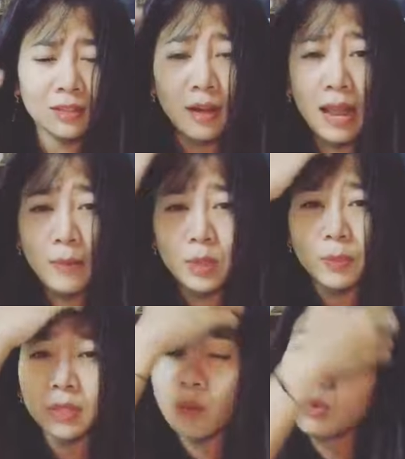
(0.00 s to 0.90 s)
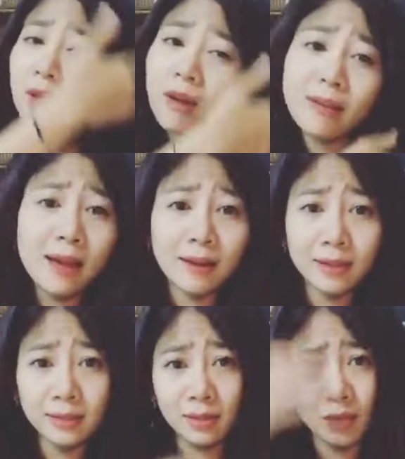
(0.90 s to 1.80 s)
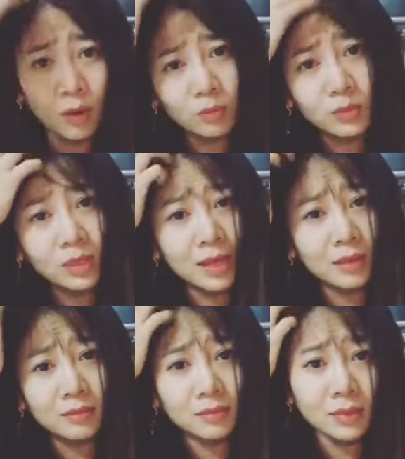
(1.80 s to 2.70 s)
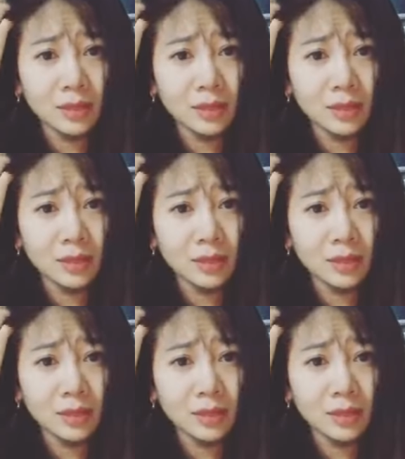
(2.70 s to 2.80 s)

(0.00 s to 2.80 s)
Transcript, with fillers: nó làm cho mình không có thời gian nghỉ nó không thời gian